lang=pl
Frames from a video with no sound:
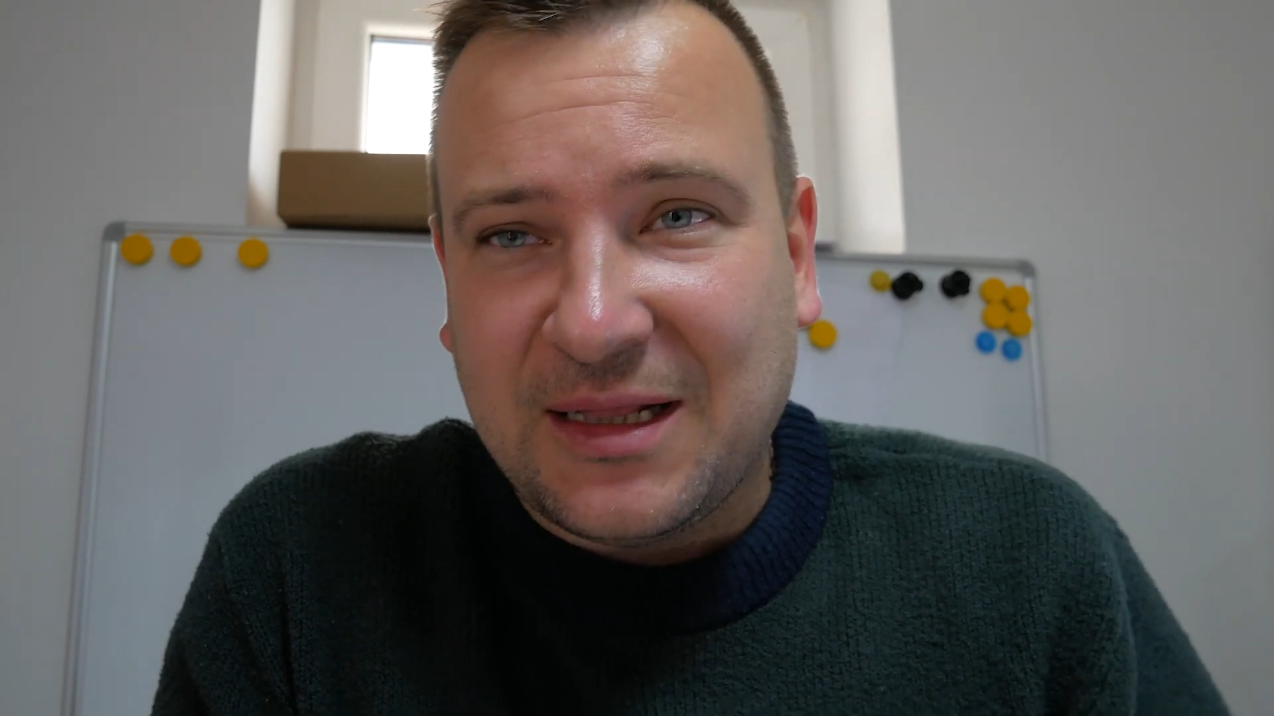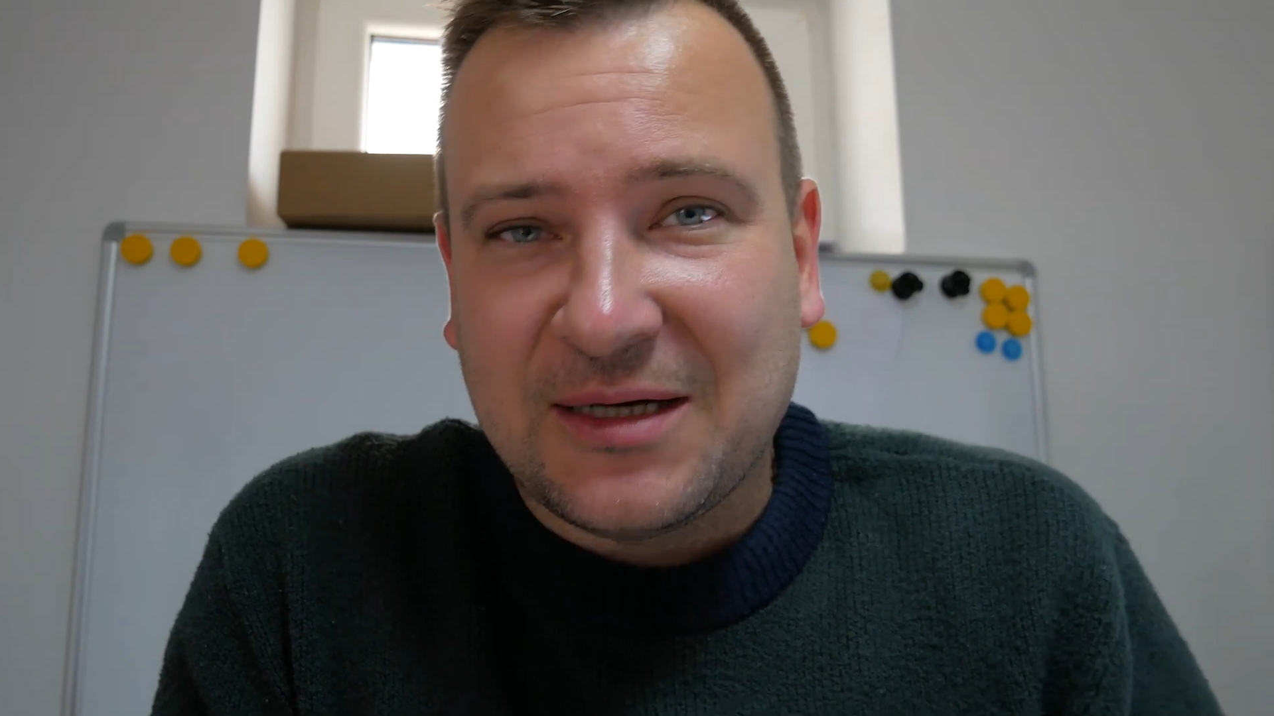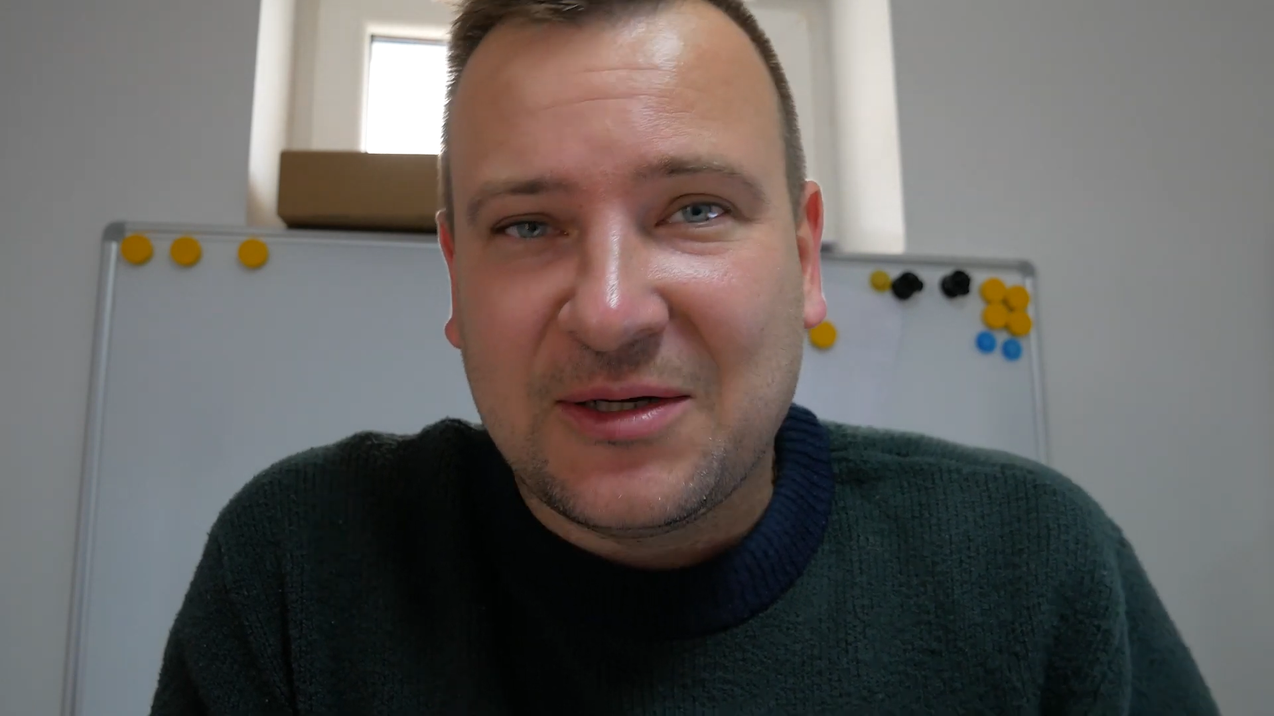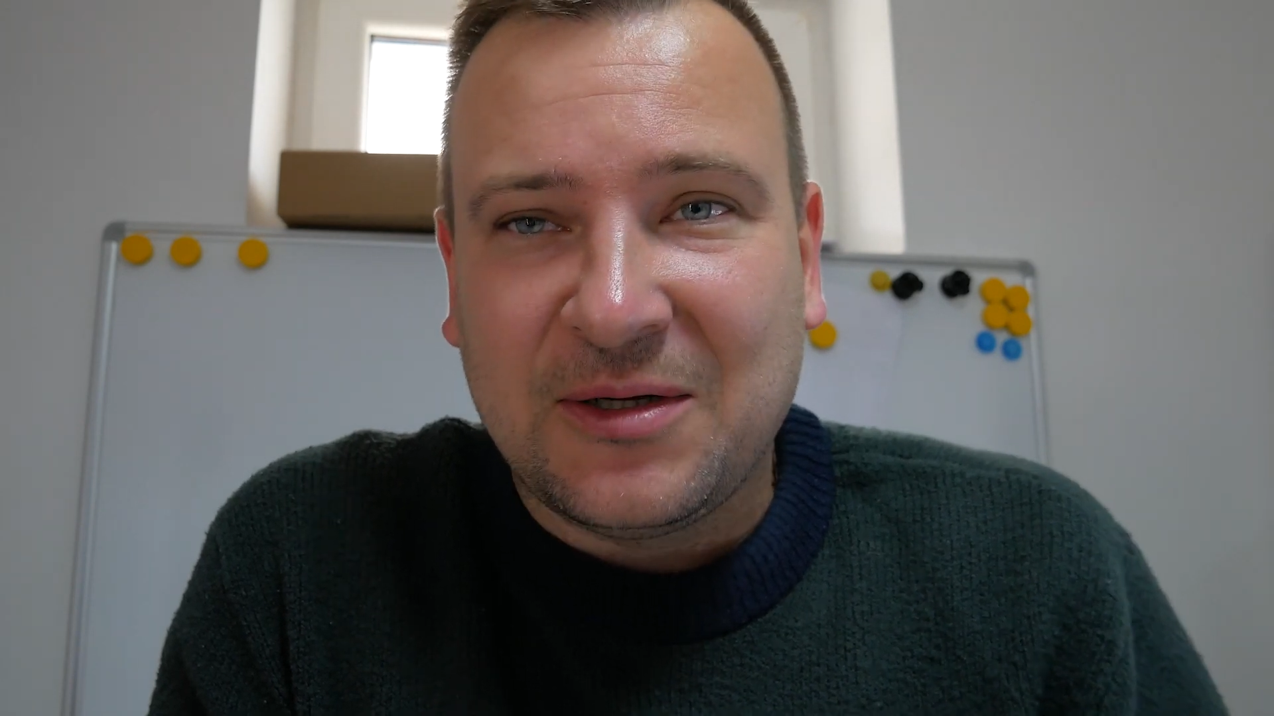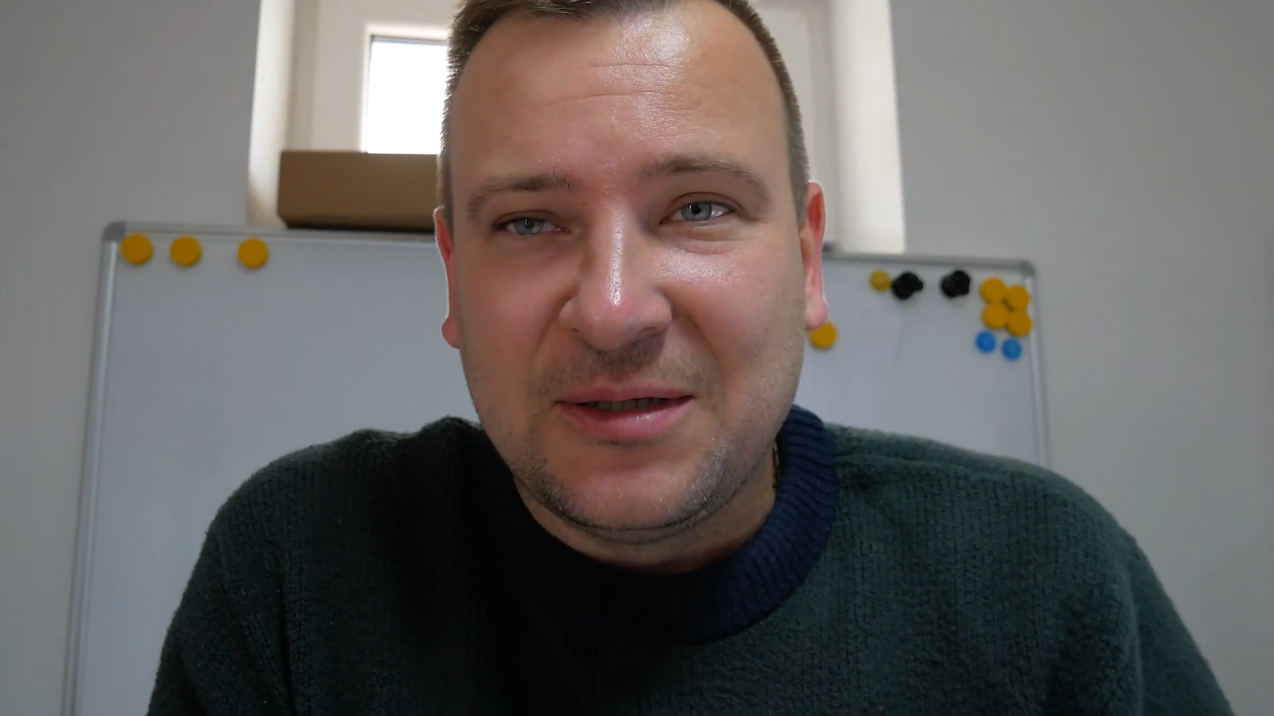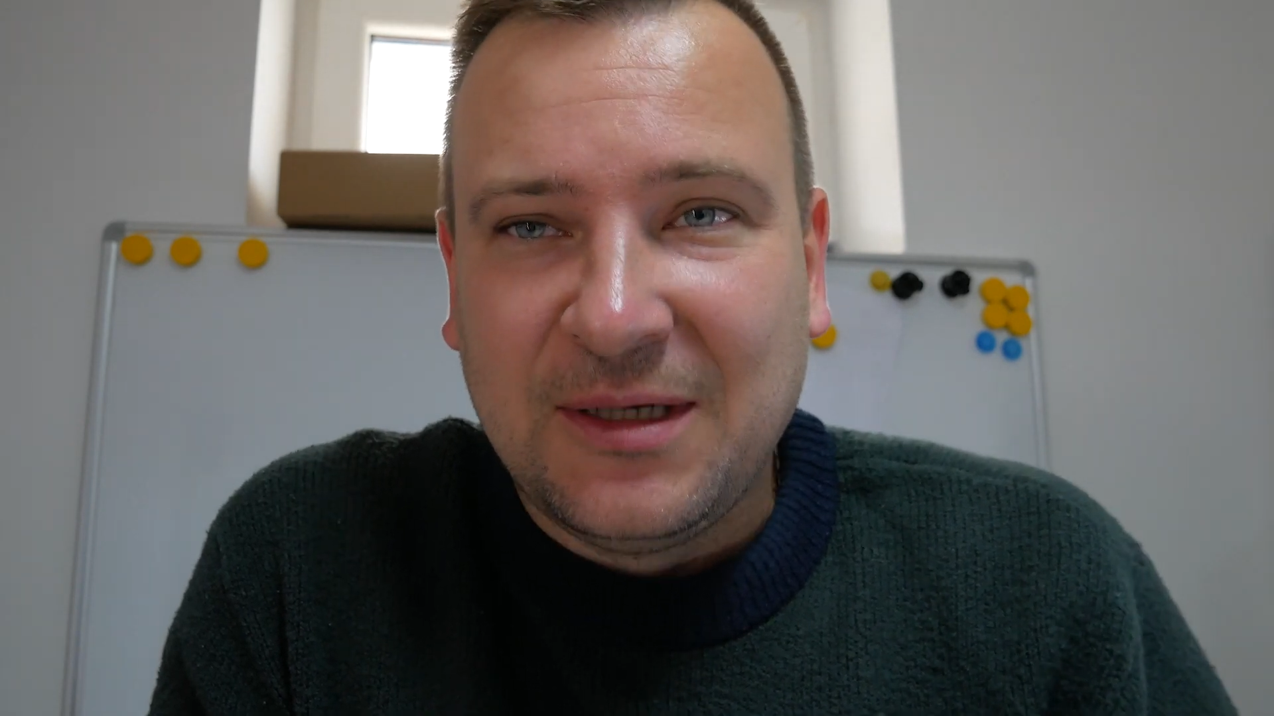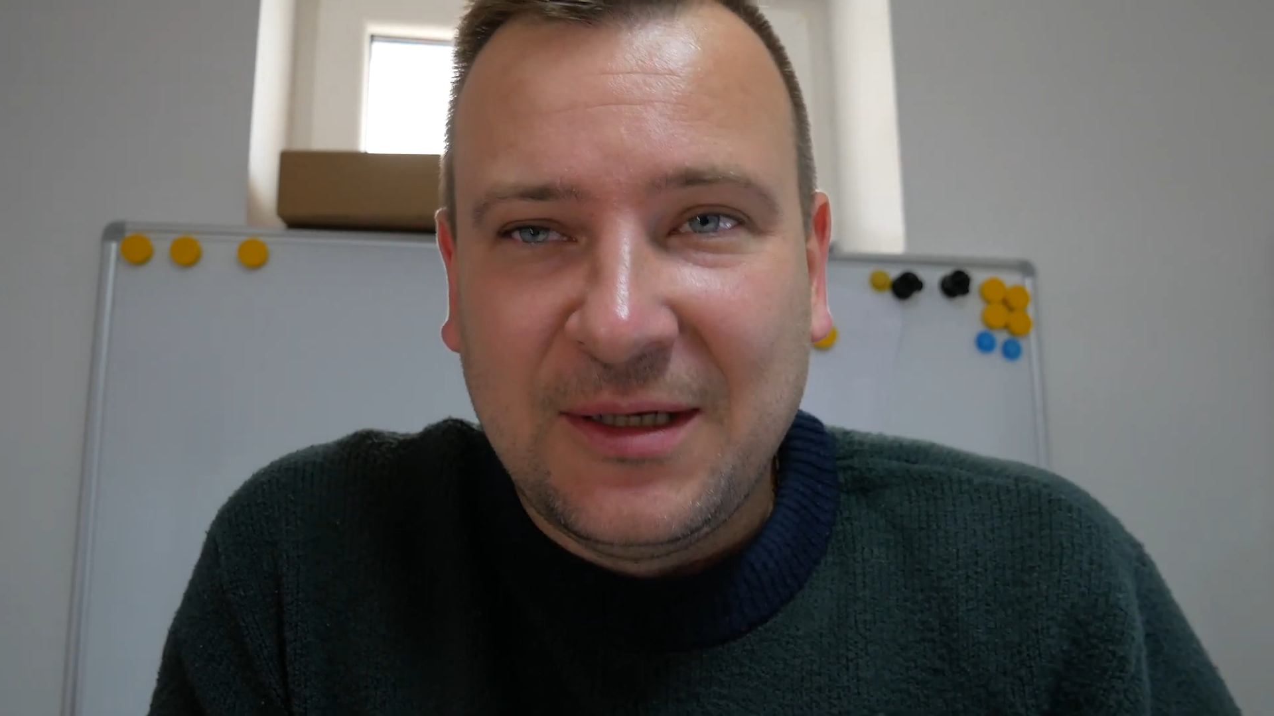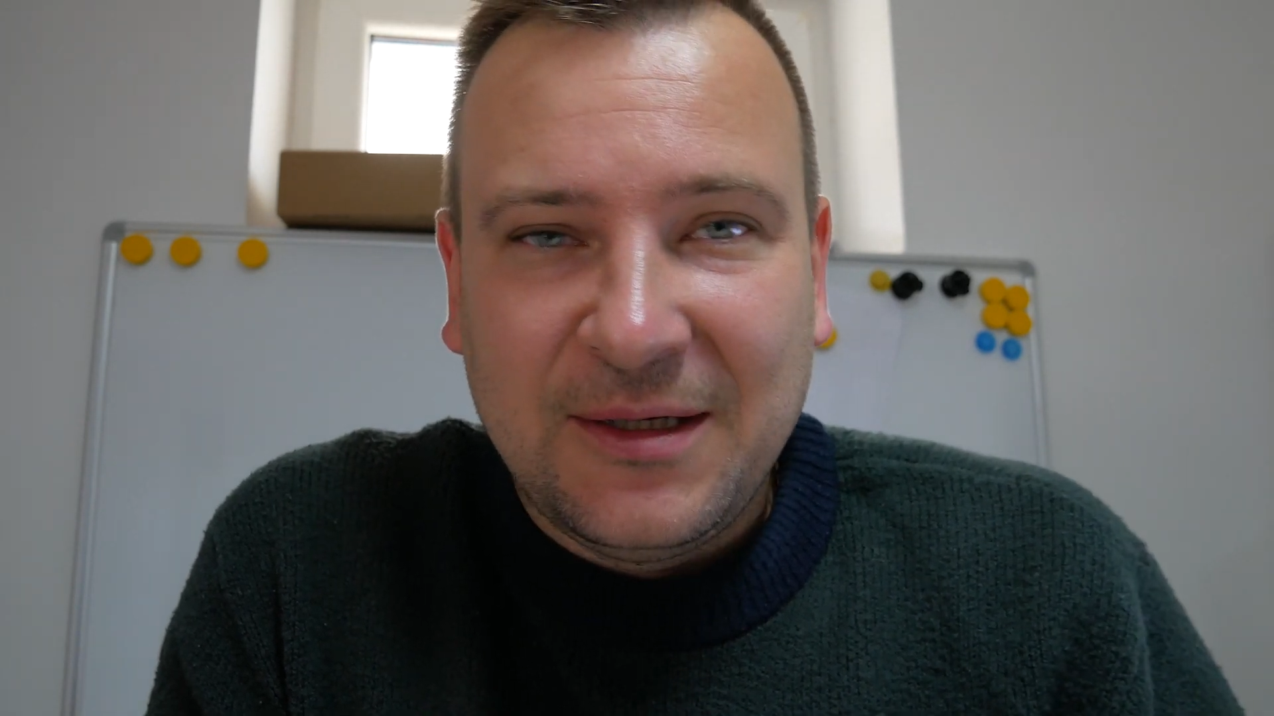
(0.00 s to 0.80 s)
lekko.